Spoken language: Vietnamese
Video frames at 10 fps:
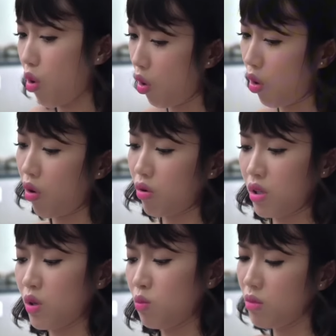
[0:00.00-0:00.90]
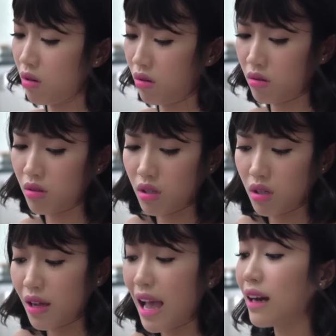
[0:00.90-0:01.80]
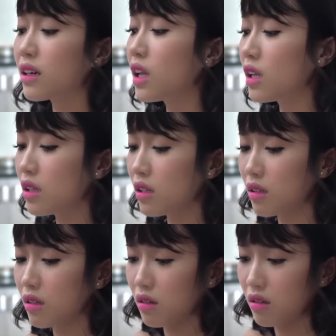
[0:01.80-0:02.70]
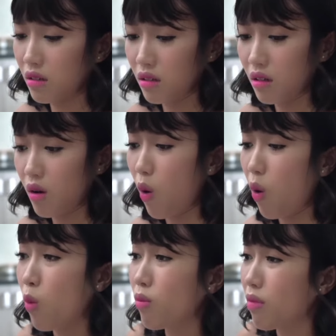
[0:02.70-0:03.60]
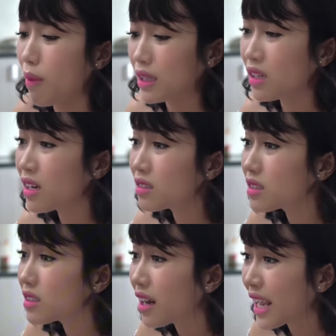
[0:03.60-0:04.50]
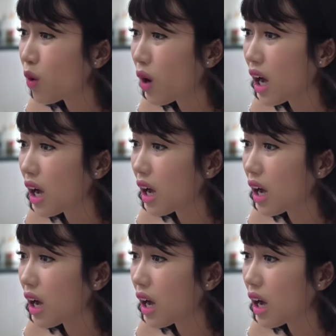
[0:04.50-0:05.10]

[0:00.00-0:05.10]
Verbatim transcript: ồ vậy cũng được ăn đi ừ. ủa bà, bà tính ở, ở đây luôn hả